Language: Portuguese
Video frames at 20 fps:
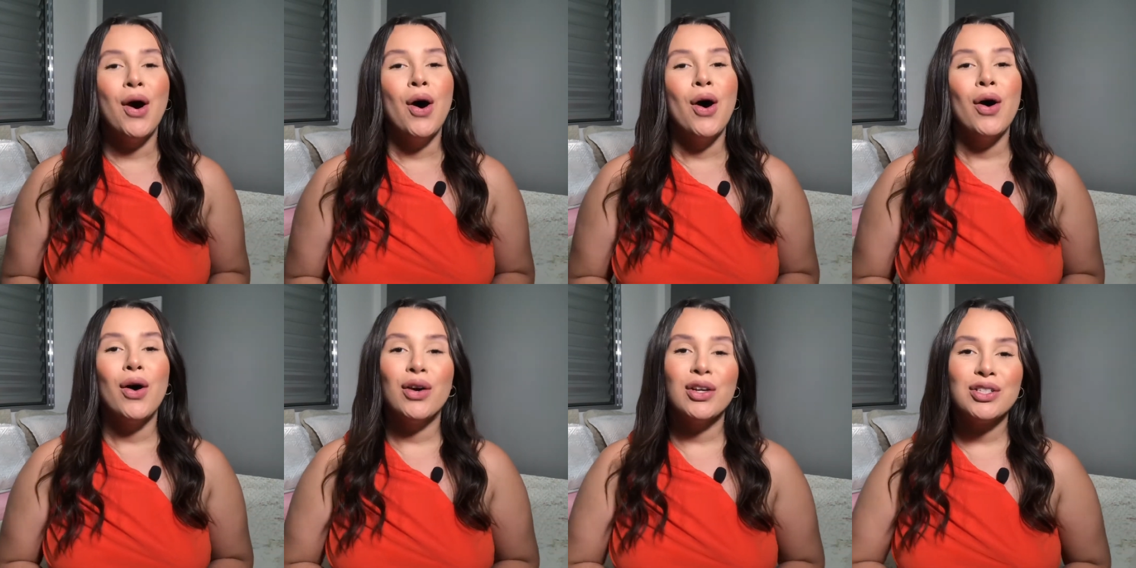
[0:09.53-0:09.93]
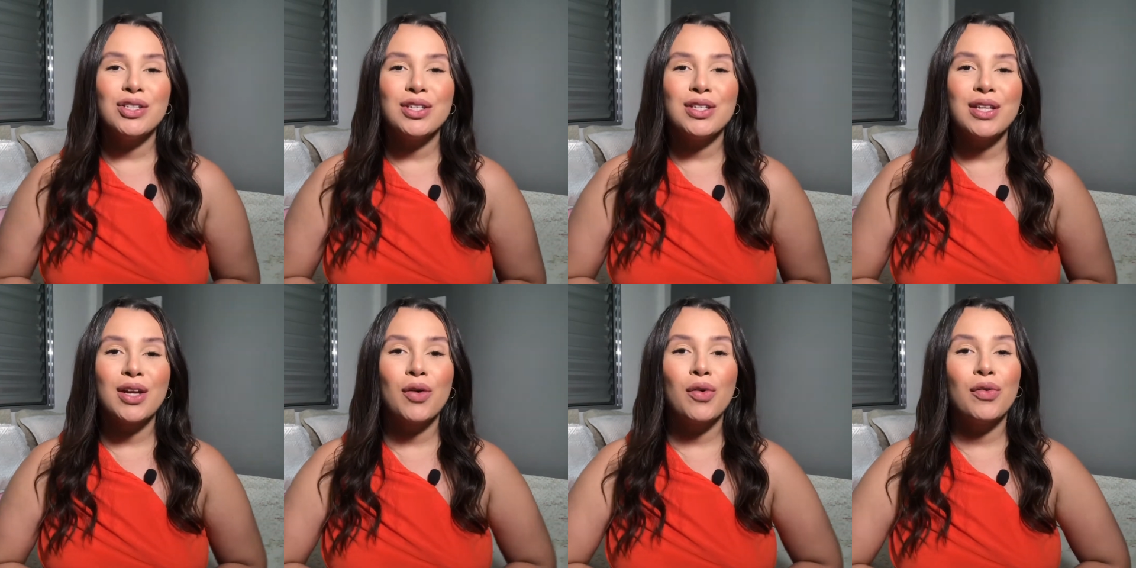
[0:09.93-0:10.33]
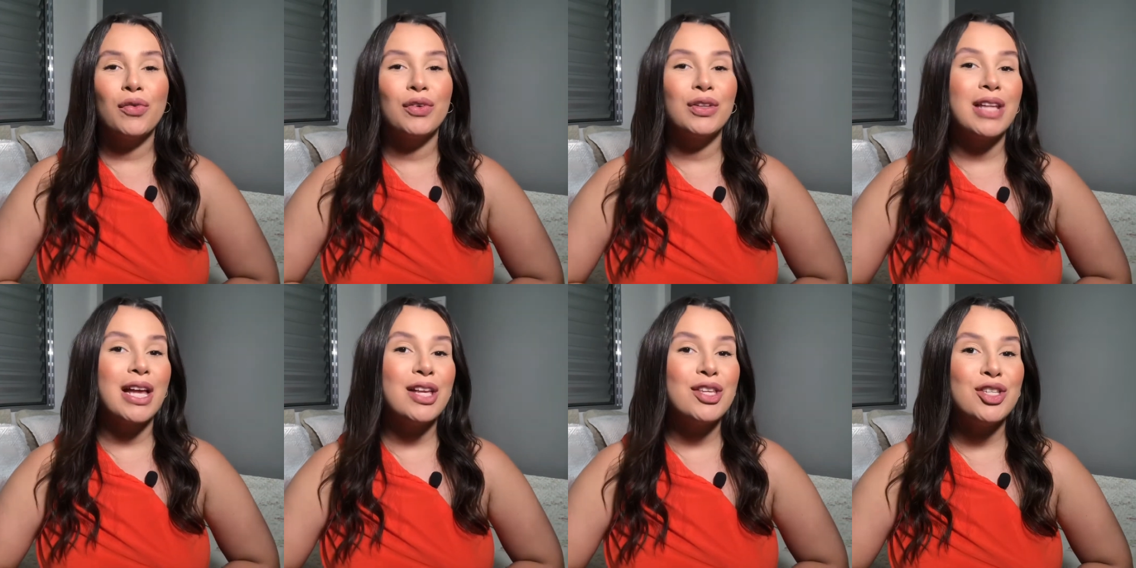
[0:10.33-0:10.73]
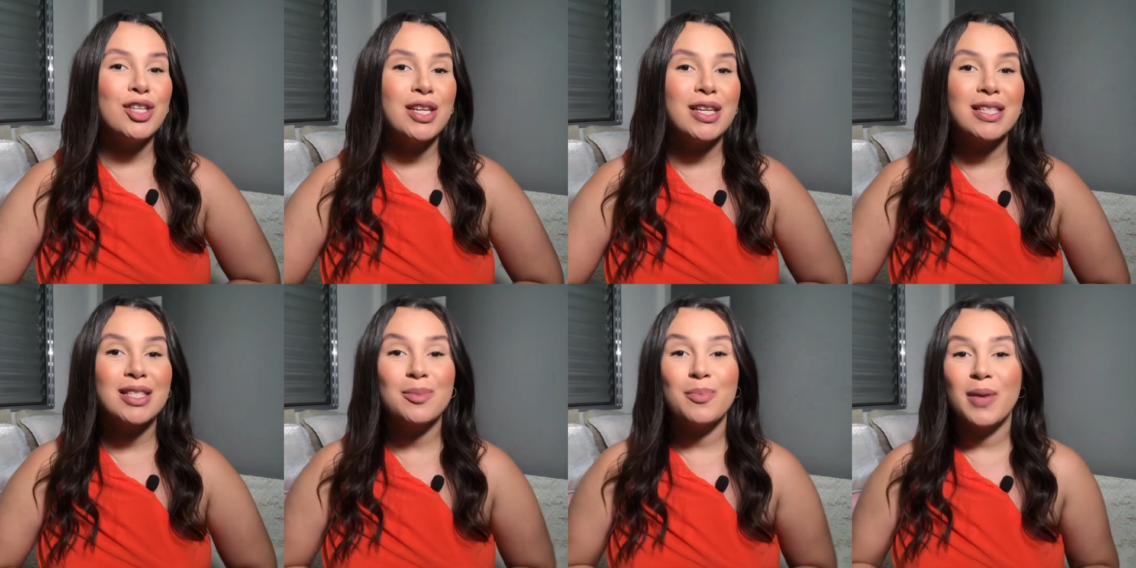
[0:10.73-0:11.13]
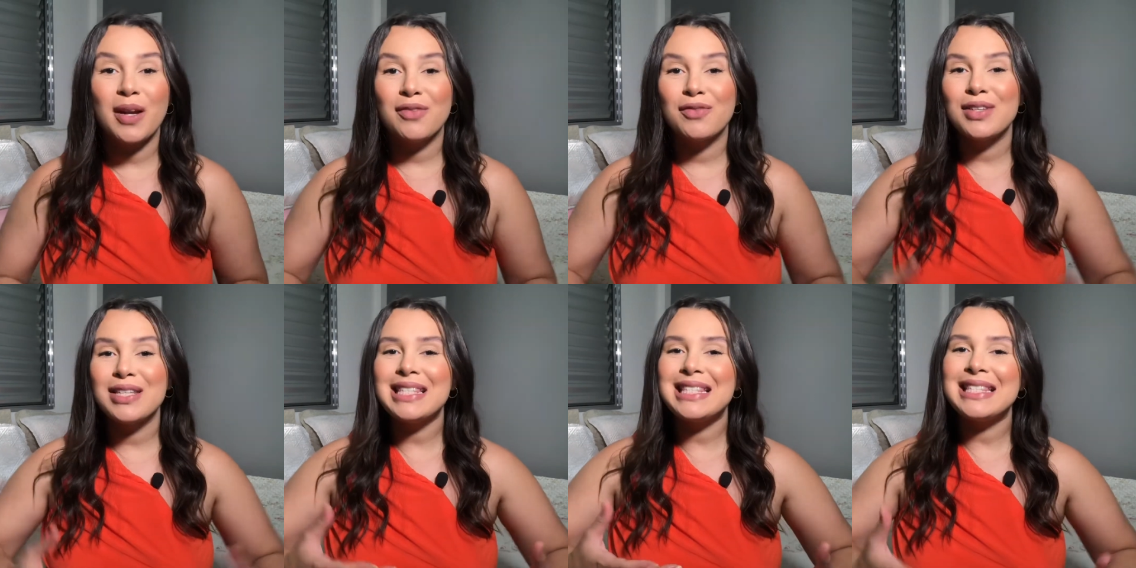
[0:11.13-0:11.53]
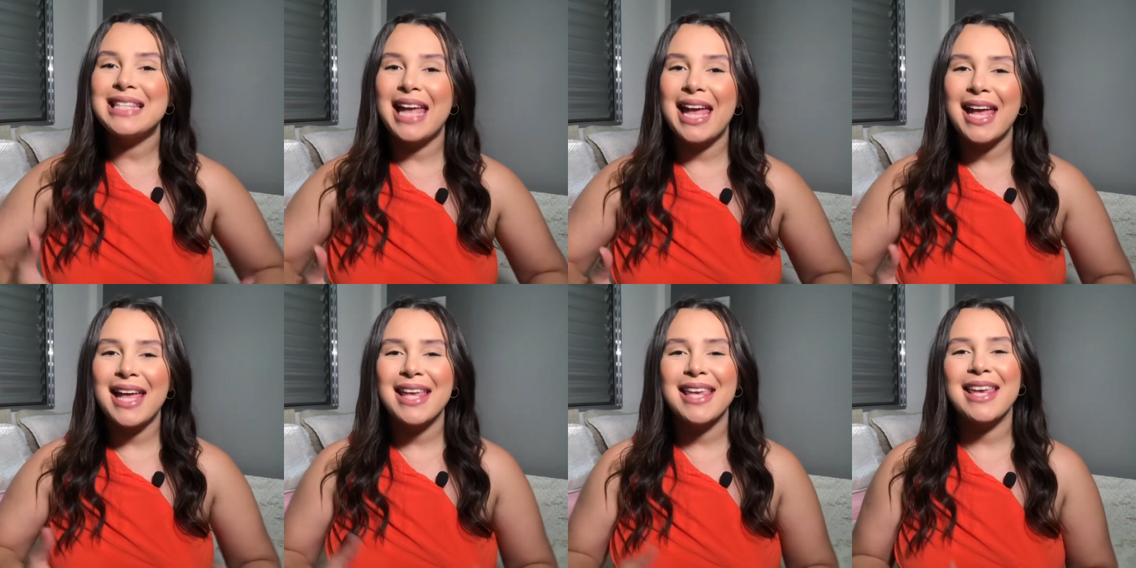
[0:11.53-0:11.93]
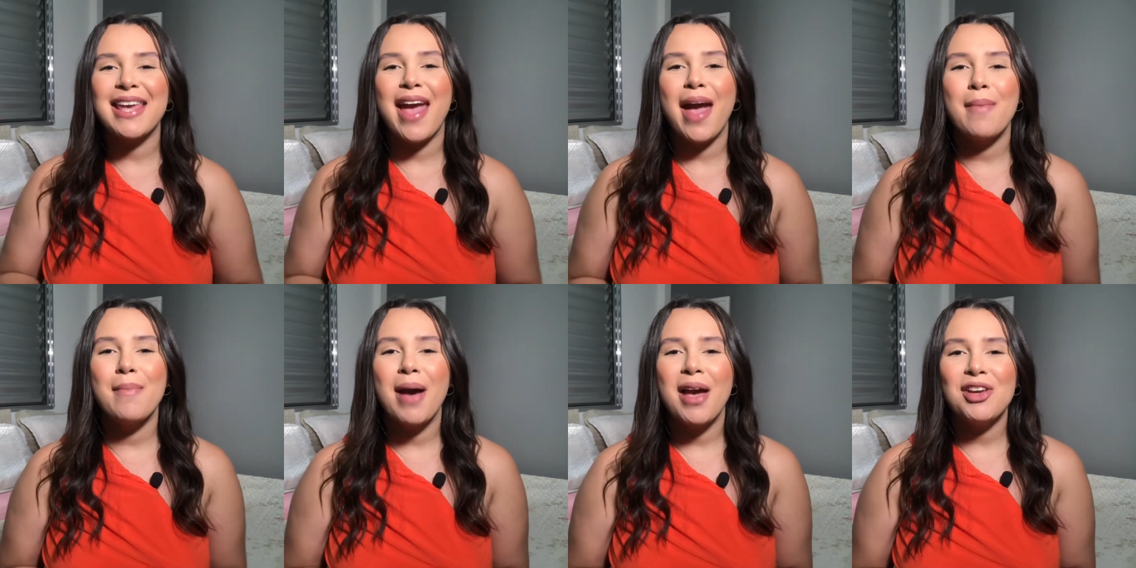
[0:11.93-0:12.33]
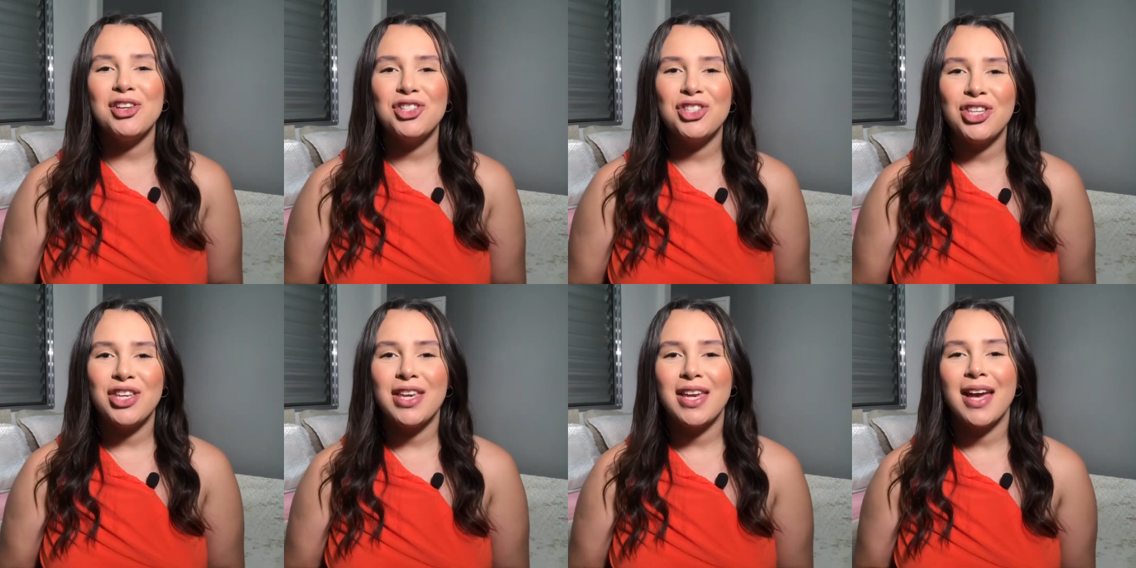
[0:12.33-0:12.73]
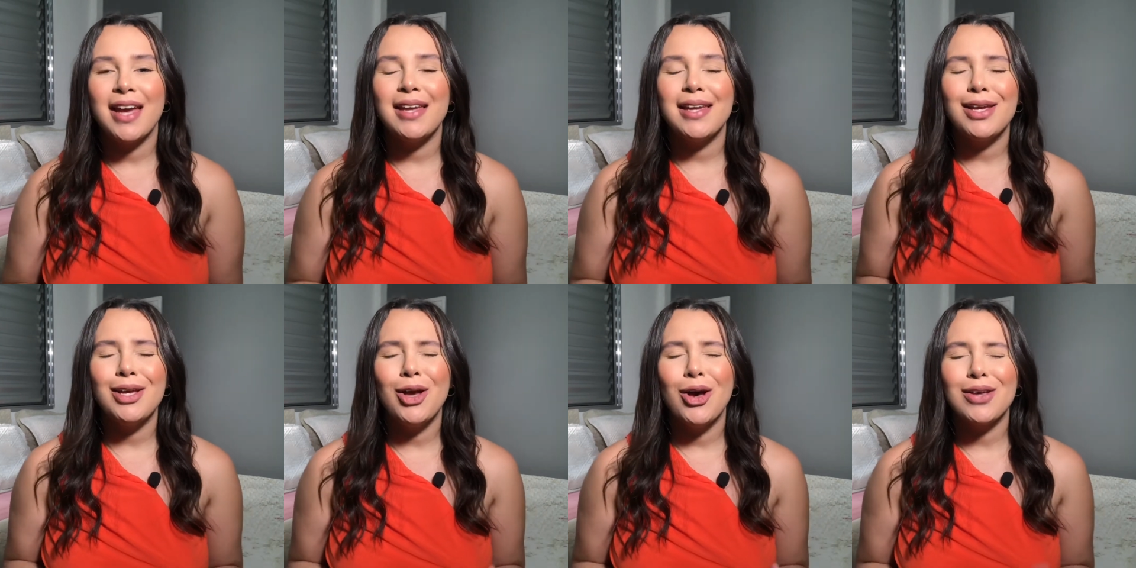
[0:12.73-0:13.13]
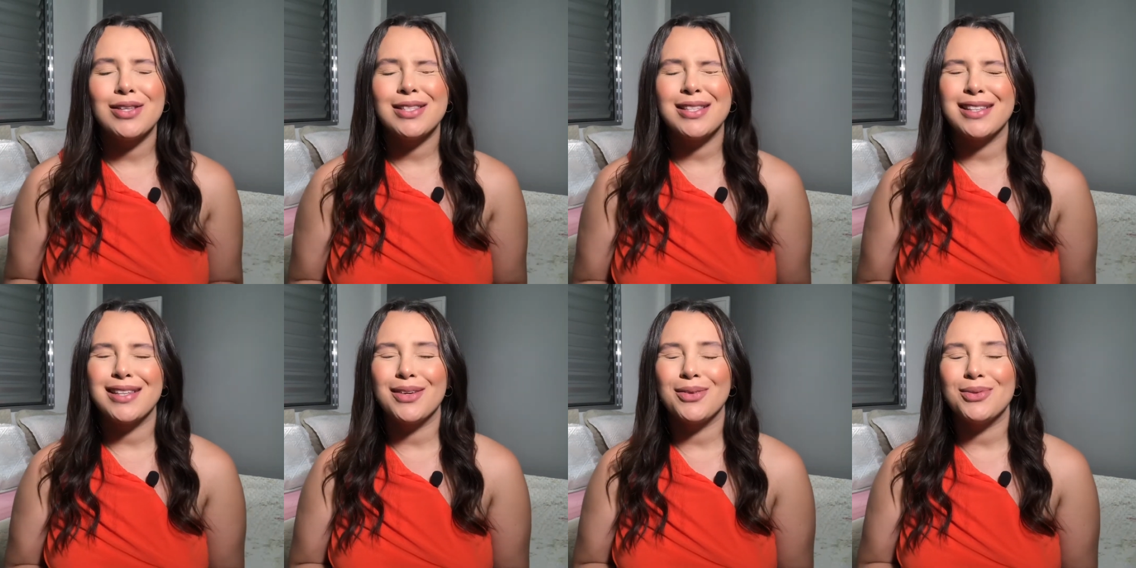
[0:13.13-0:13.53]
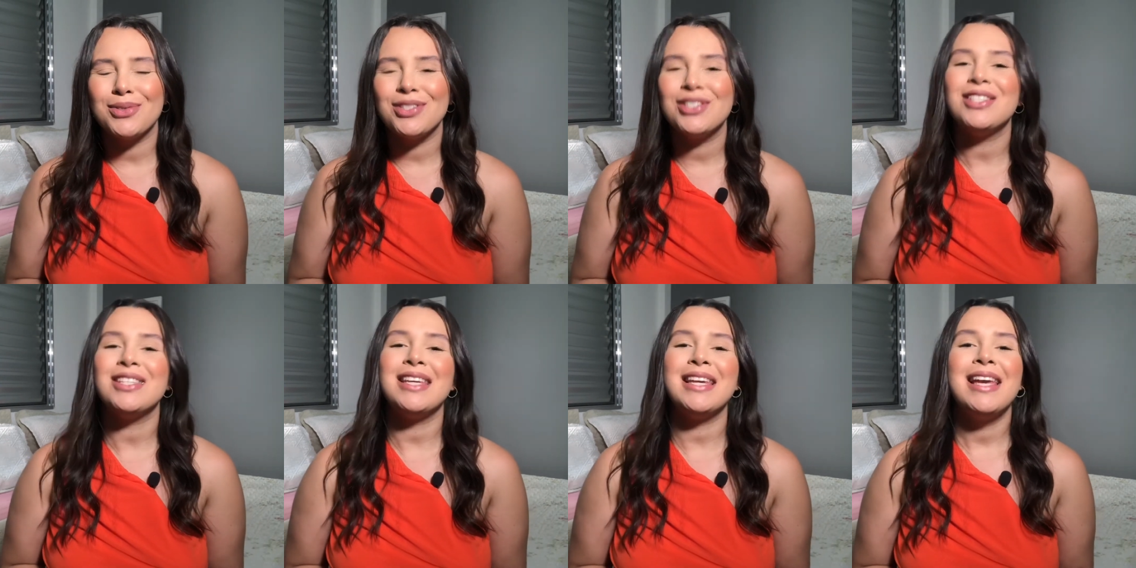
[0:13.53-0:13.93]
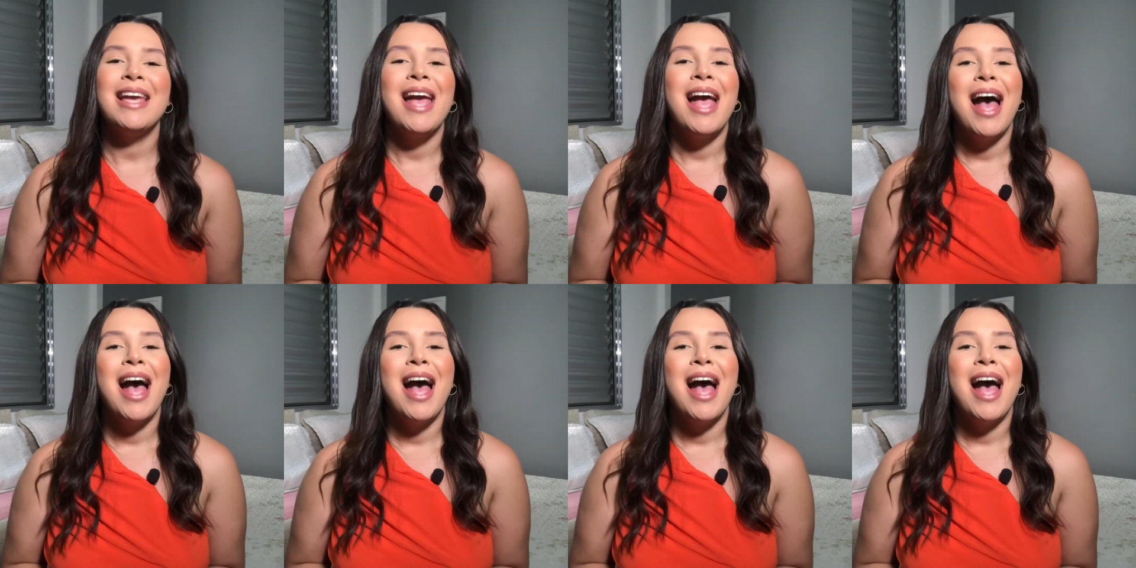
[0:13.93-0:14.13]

Hoje então eu vou dar dicas para você que é baixinha e gosta então de